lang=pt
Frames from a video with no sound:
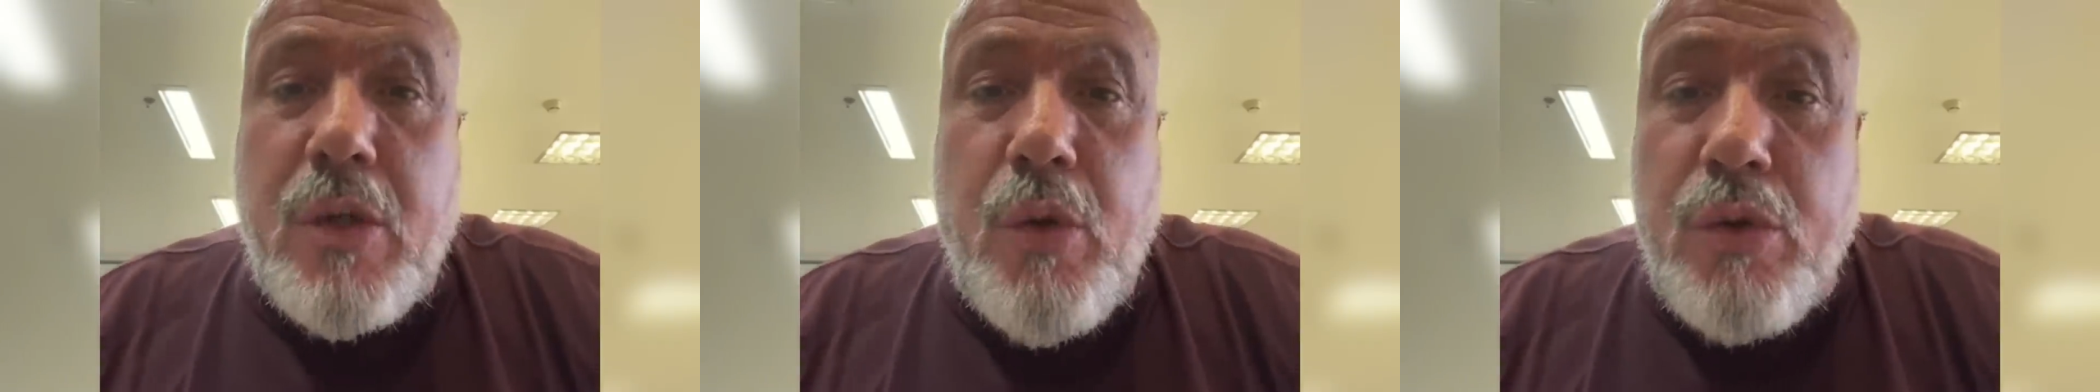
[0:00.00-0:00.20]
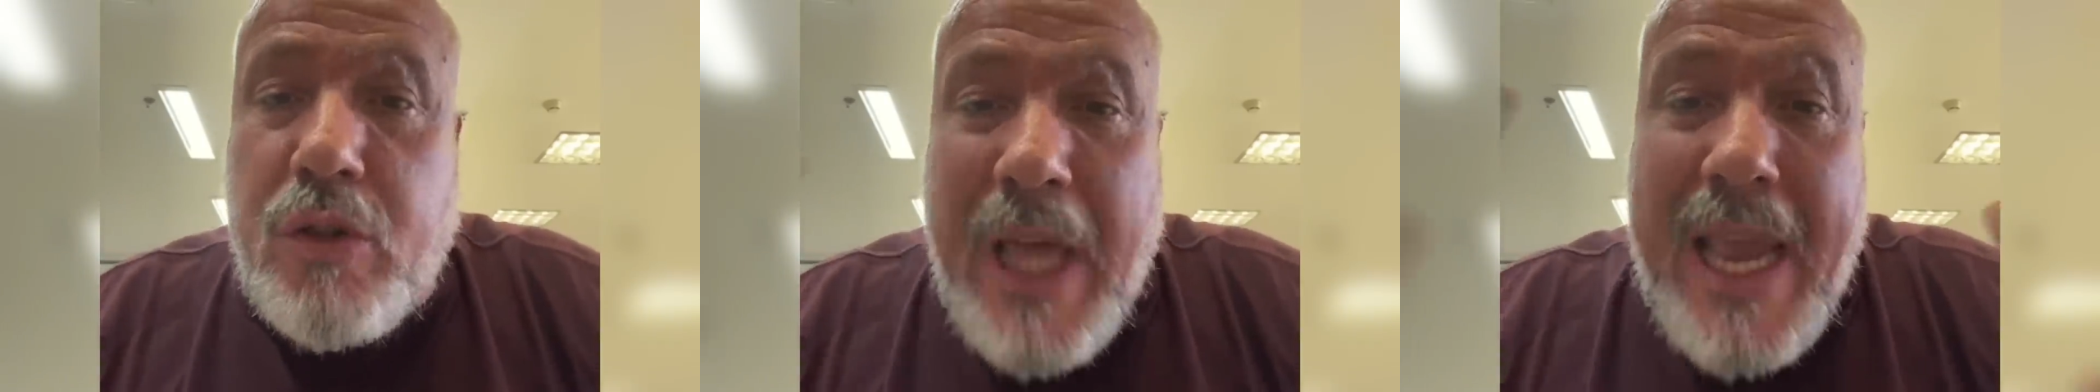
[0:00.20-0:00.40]

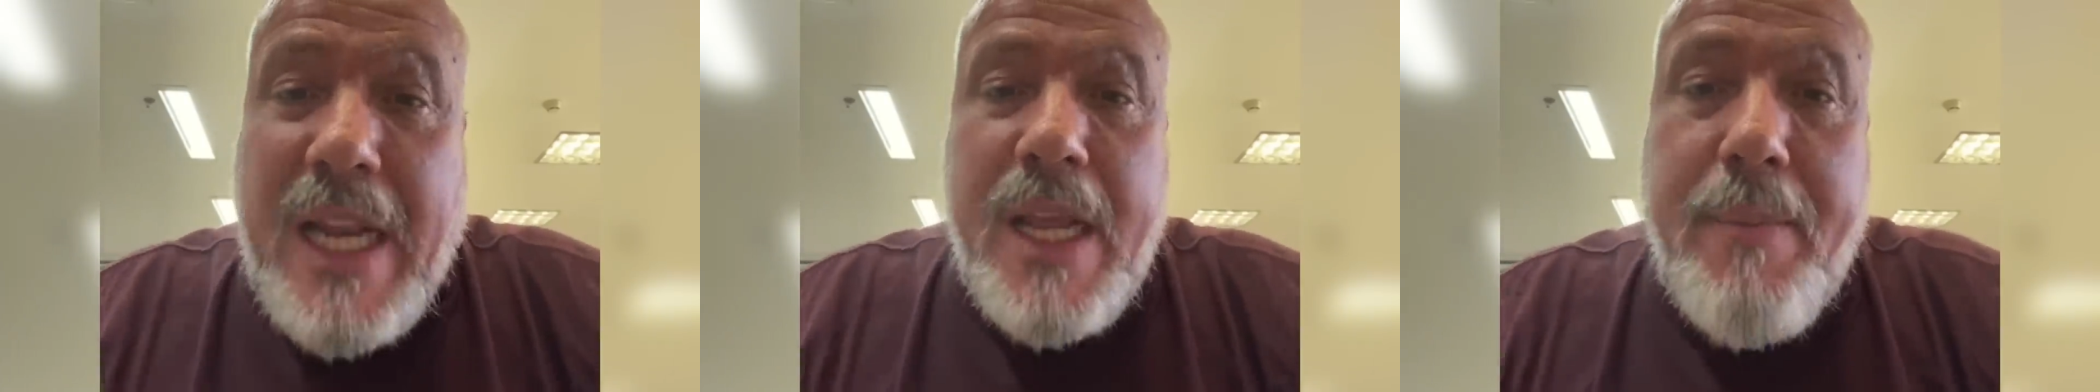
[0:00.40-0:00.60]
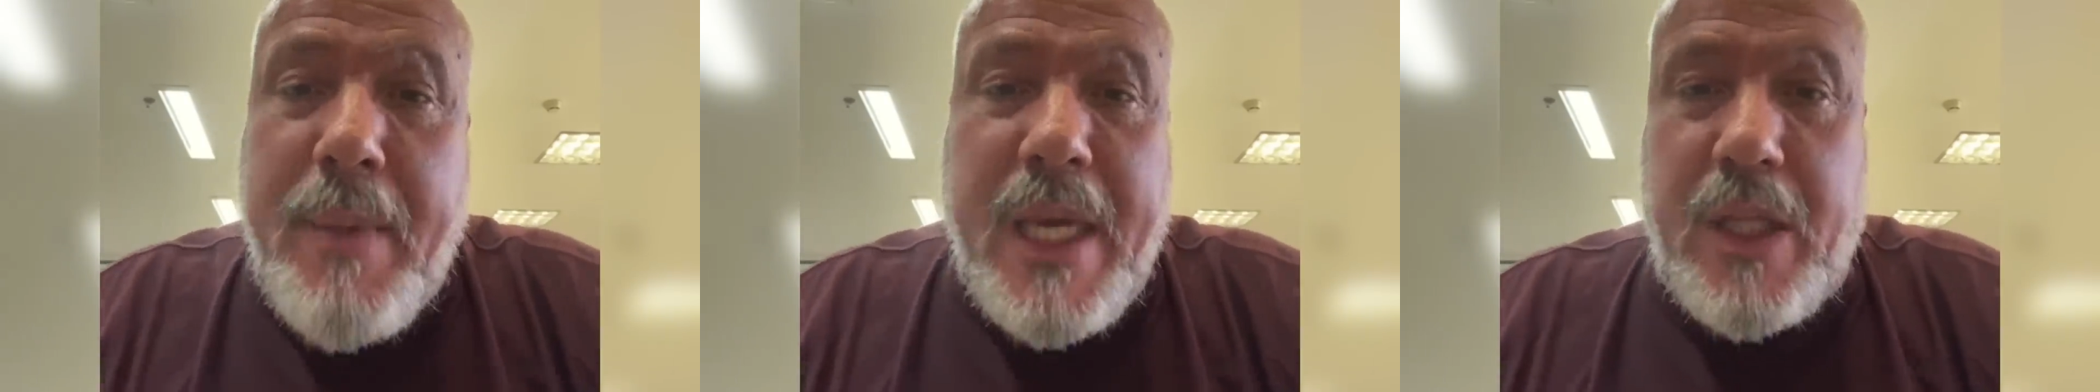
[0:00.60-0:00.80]
não tem
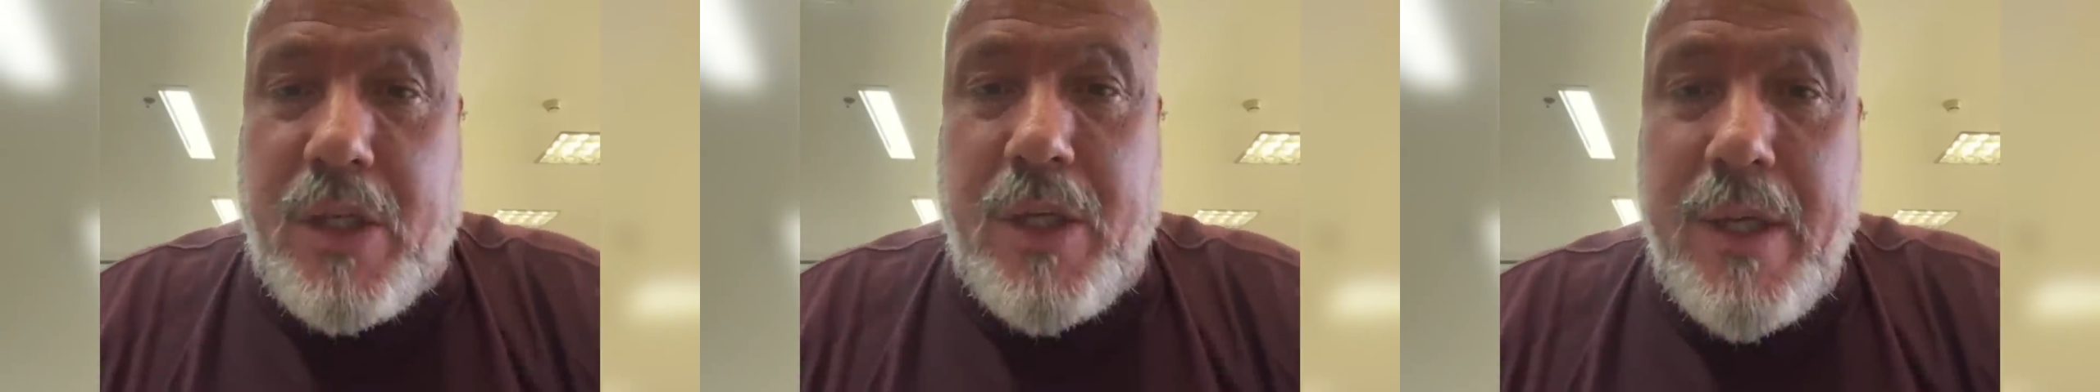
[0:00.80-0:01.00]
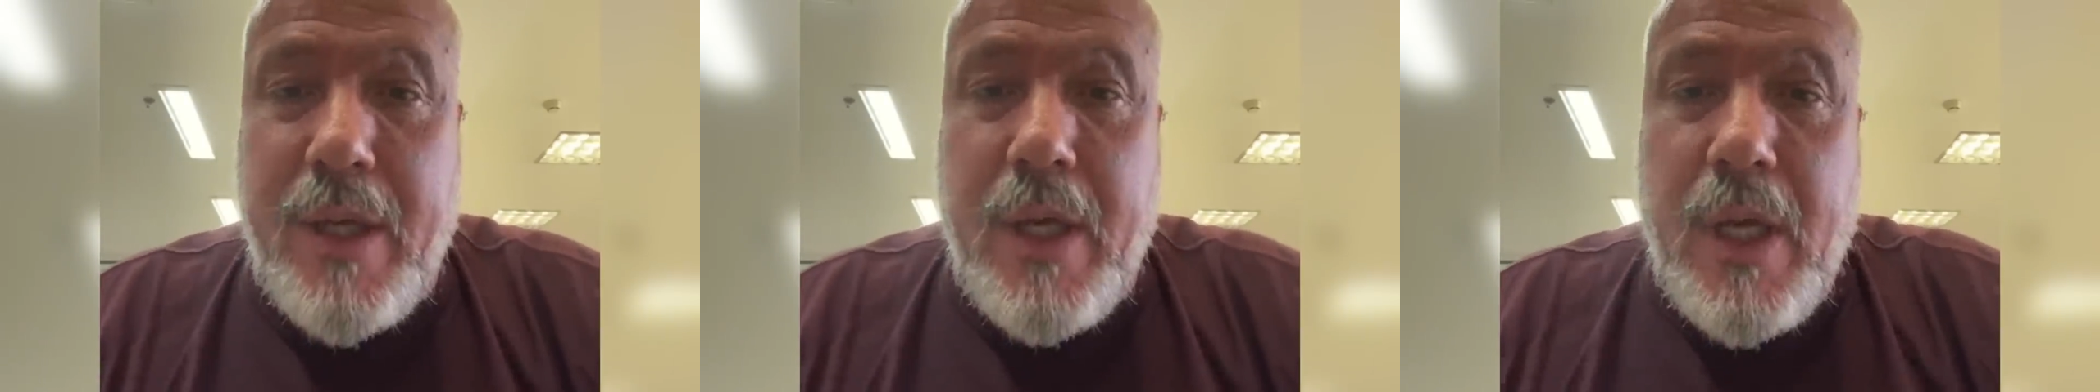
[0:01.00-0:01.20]

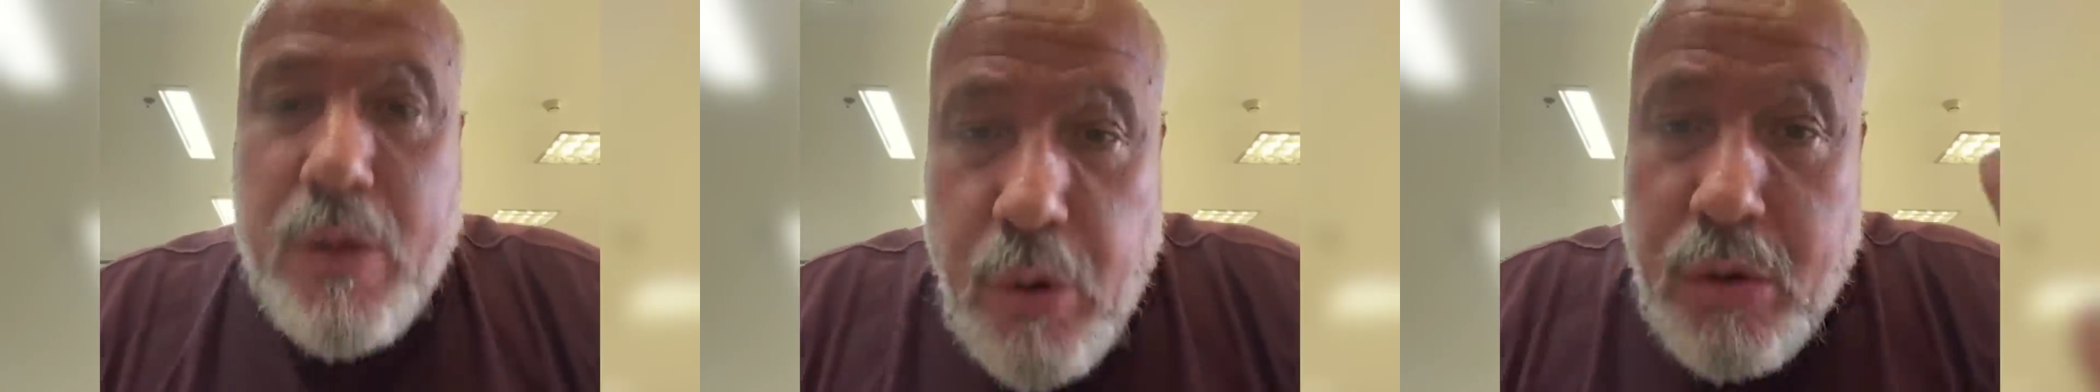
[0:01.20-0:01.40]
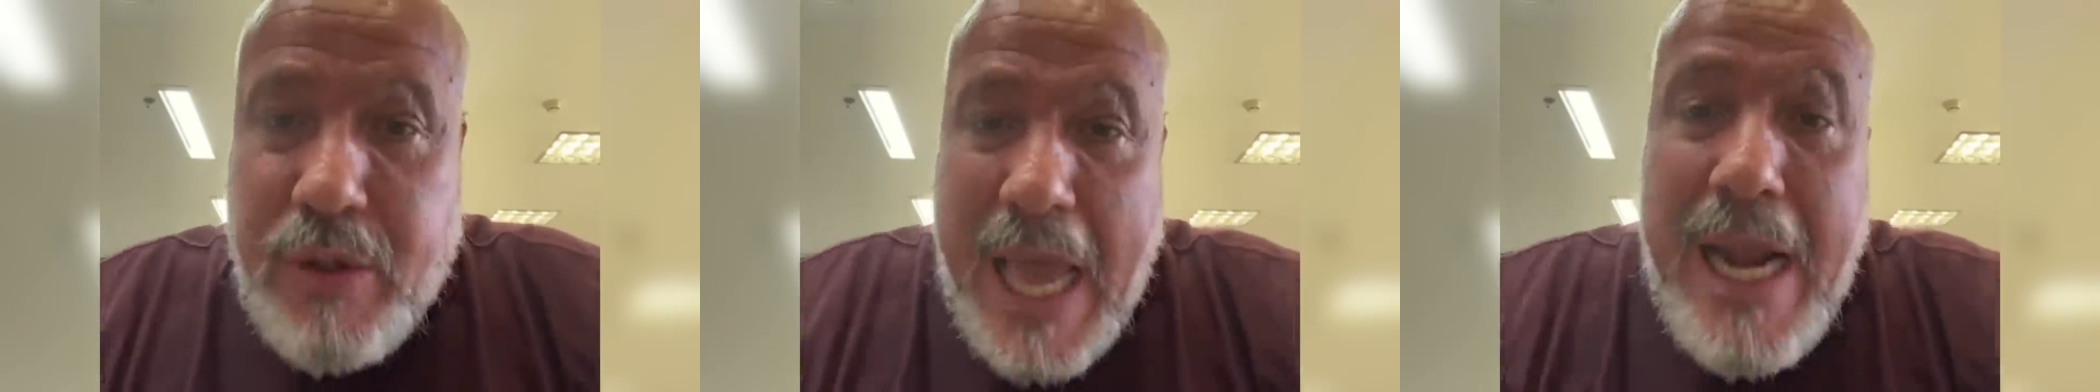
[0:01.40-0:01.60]
limite.
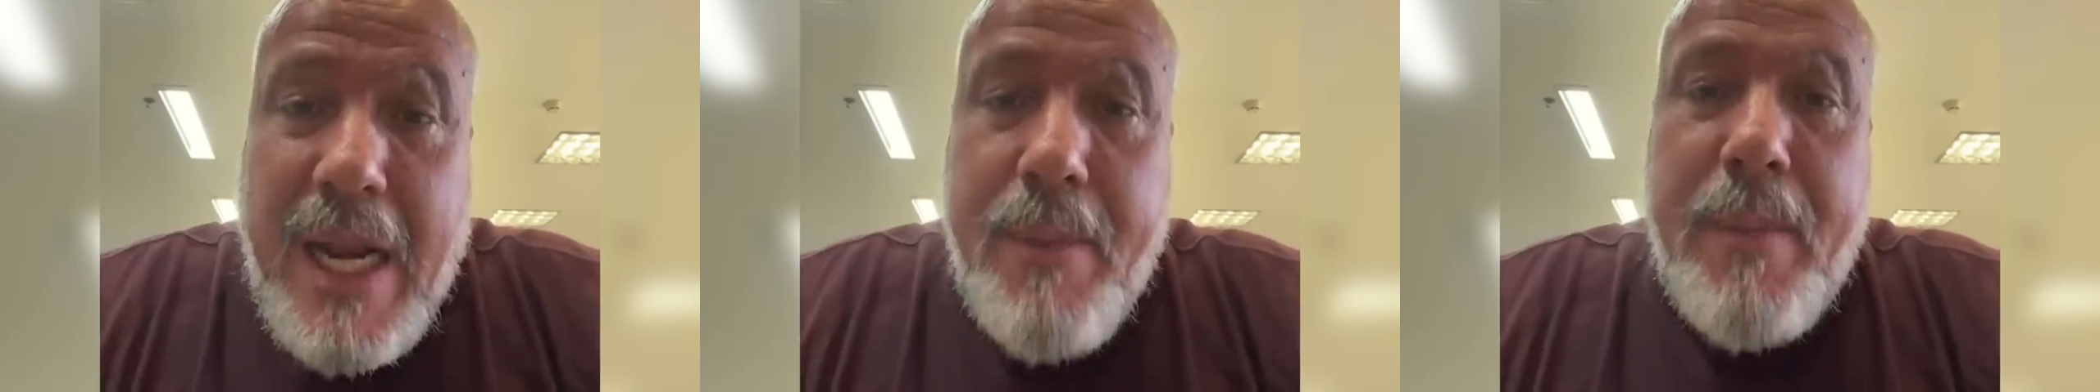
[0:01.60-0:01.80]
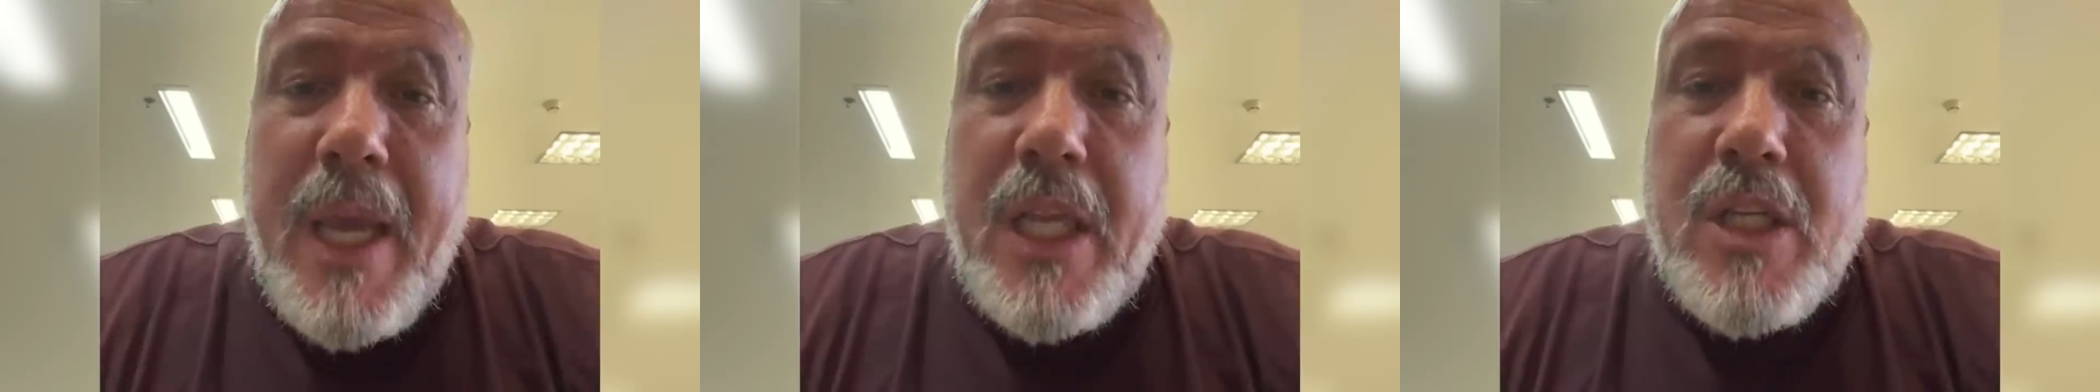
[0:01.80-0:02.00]
Não tem
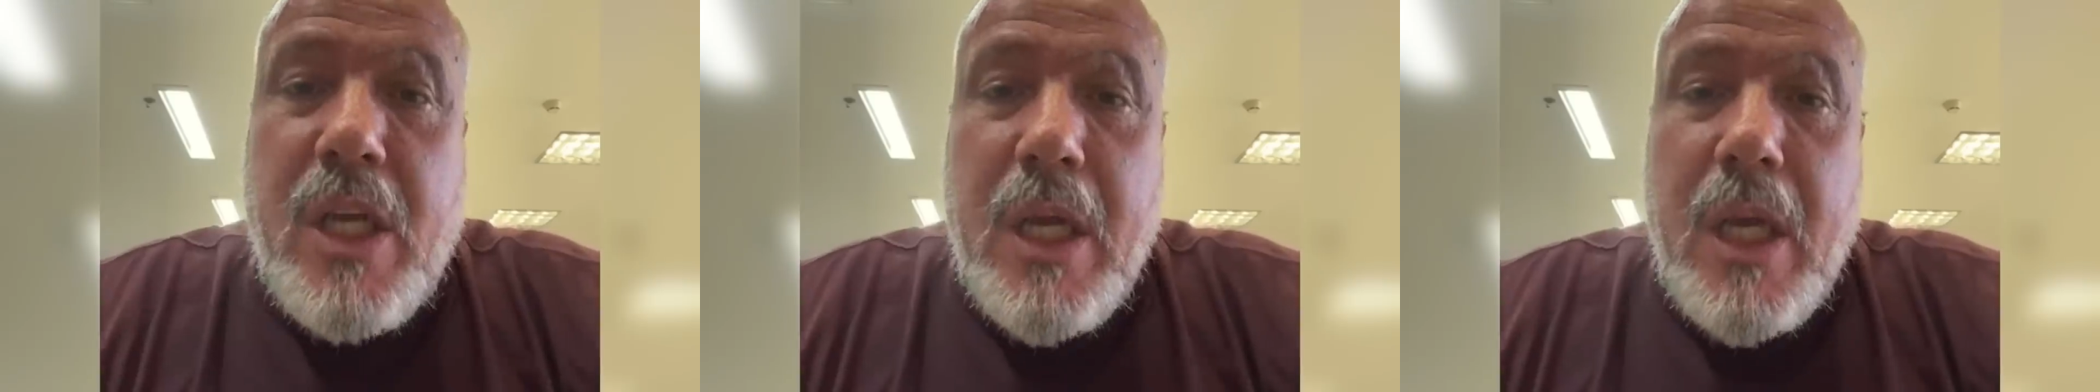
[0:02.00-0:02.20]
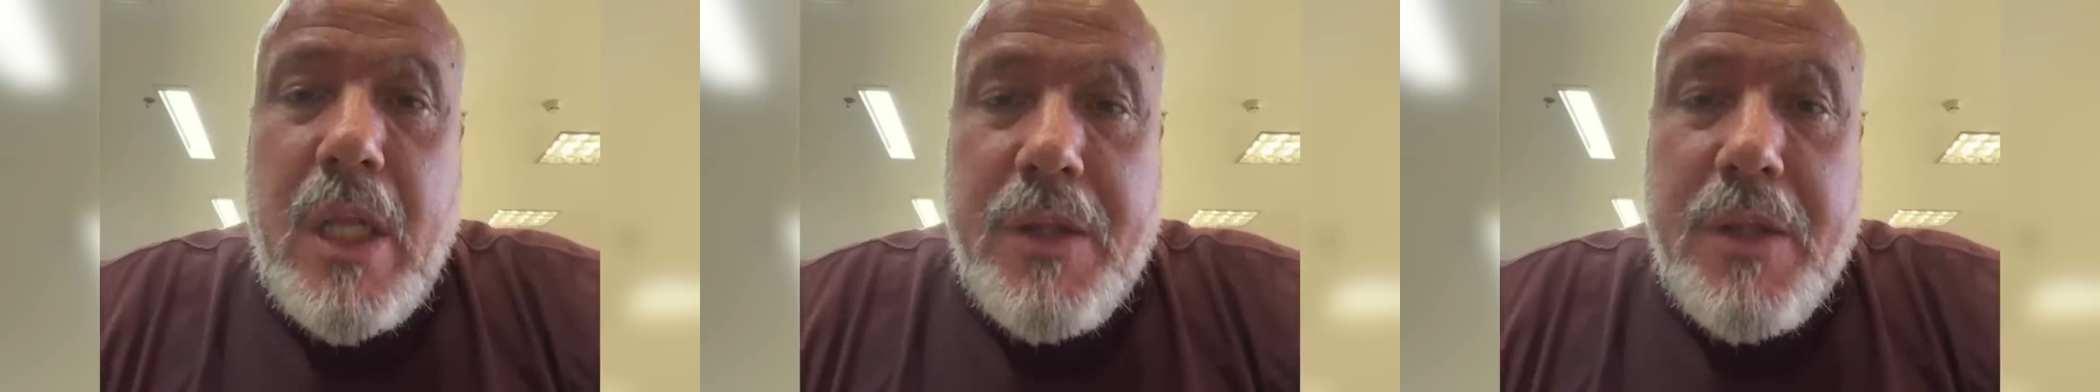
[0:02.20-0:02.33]
limite.